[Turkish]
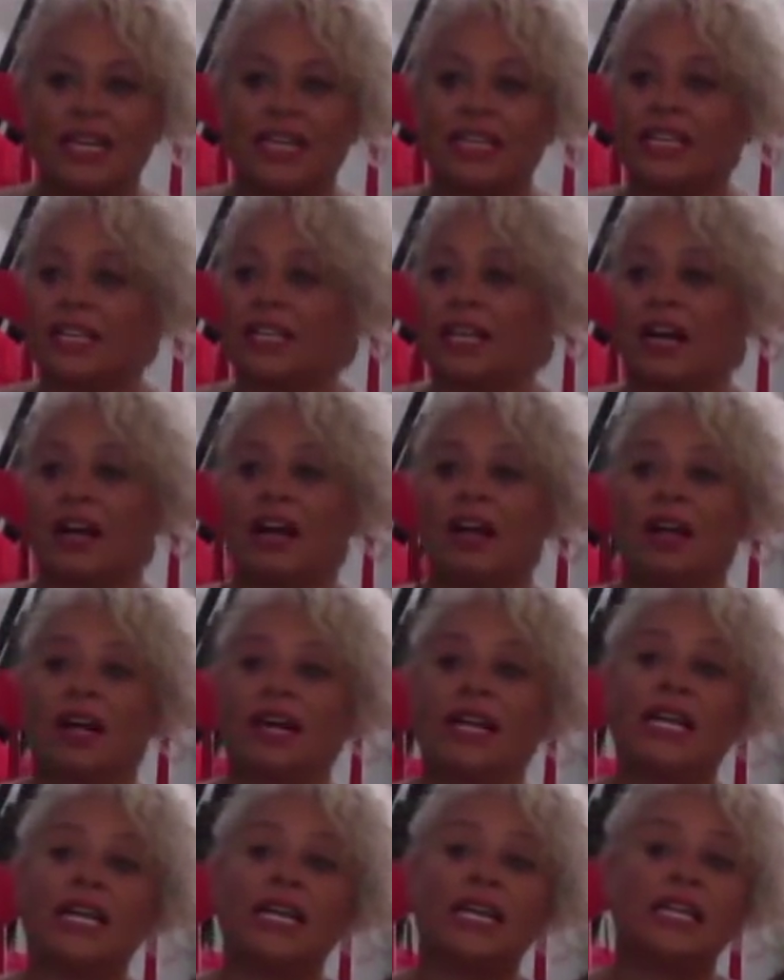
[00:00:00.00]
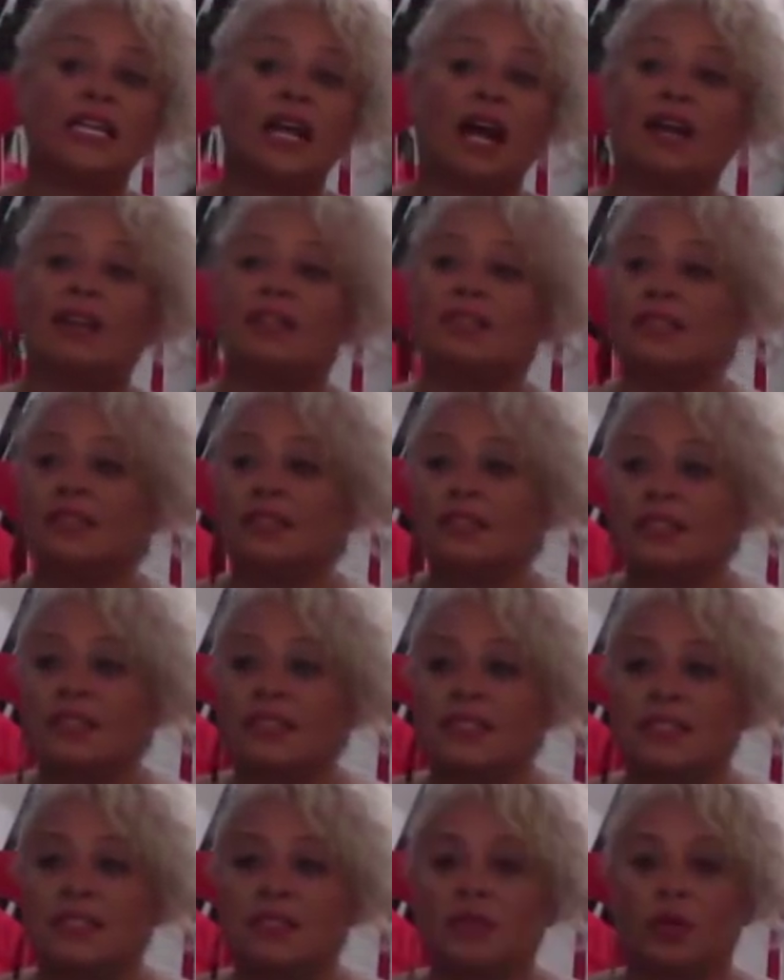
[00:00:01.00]
ya da hani
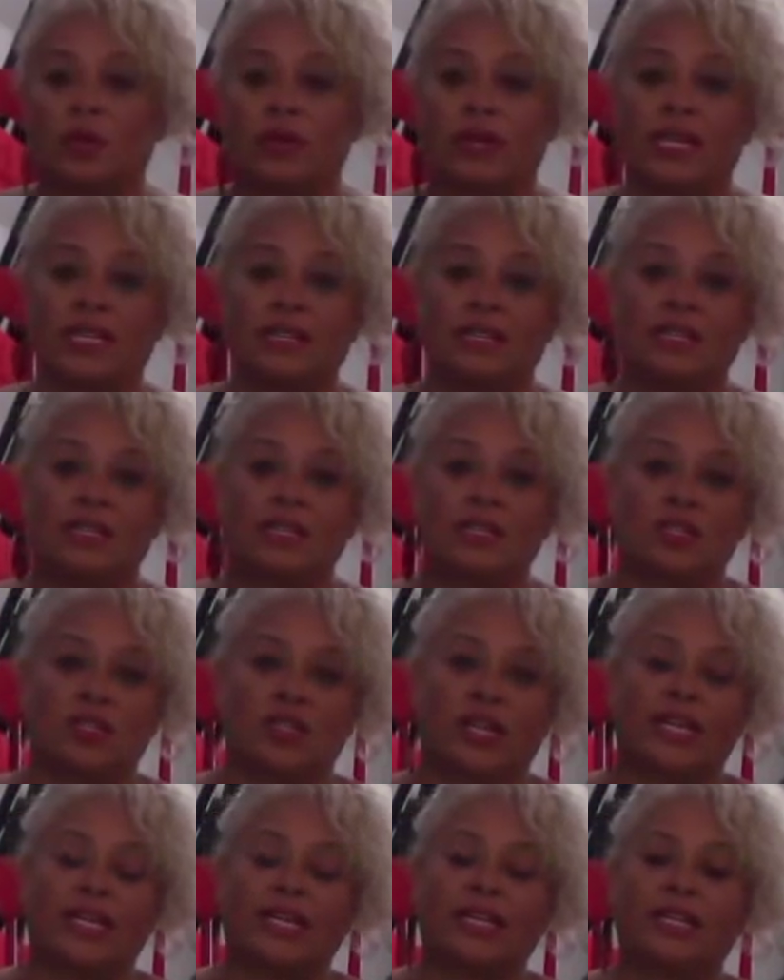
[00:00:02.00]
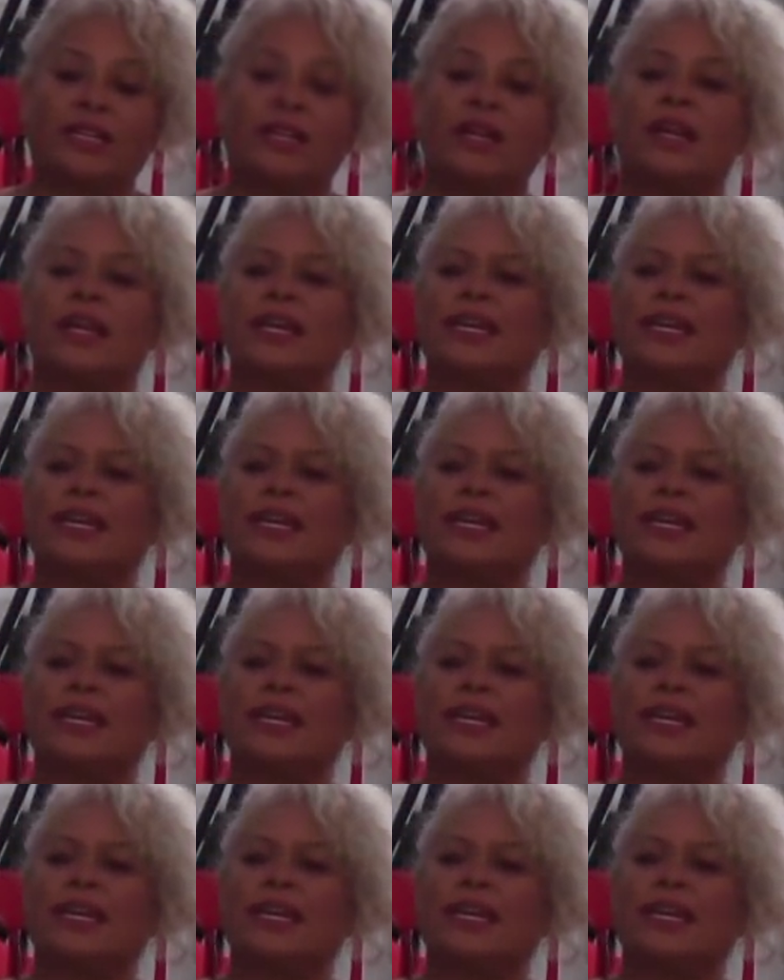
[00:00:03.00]
inandığınızı söylediğiniz şeylerin